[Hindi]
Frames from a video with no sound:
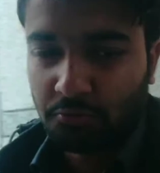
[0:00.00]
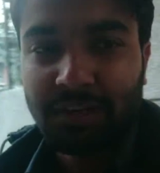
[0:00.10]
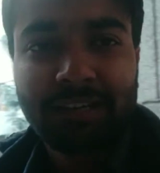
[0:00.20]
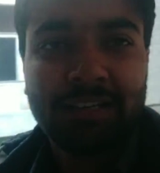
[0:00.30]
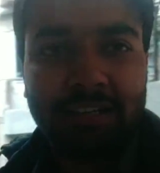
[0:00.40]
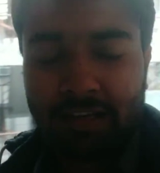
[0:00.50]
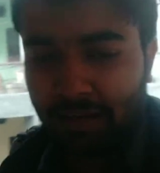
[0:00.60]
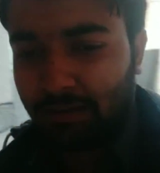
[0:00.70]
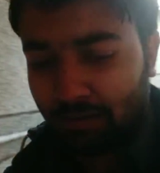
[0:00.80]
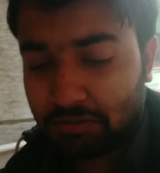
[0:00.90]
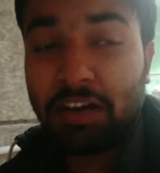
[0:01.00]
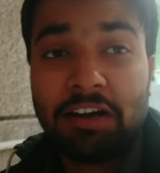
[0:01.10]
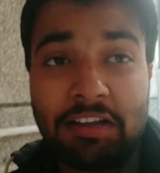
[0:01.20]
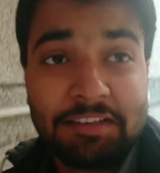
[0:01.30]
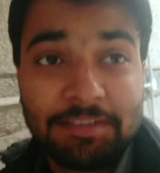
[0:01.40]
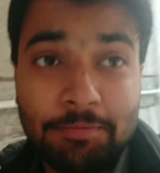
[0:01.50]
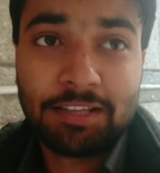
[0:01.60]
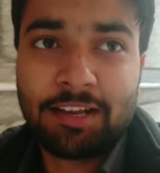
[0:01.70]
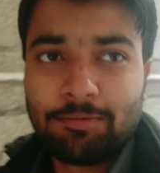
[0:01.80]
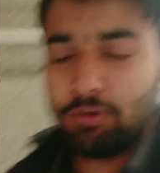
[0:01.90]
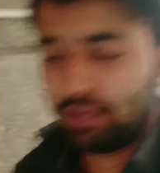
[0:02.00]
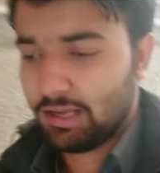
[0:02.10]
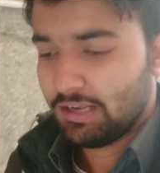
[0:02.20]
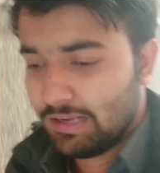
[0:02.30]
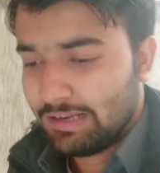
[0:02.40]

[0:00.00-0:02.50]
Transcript: सोचा कि अच्छा हाँ एक चीज़ बताना भूल गया